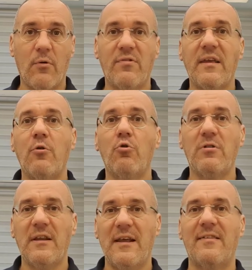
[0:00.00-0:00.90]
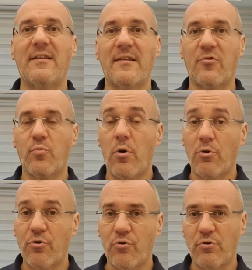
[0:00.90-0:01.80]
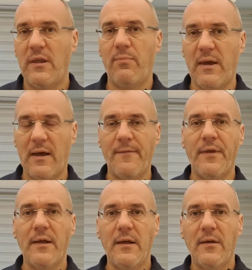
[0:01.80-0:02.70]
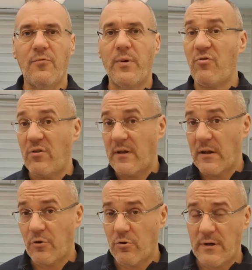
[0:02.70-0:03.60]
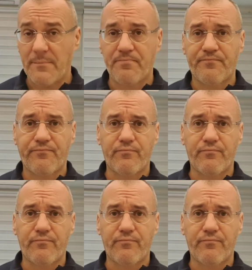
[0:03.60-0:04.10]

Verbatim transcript: Questa incontinenza da sforzo tipica specie nella donna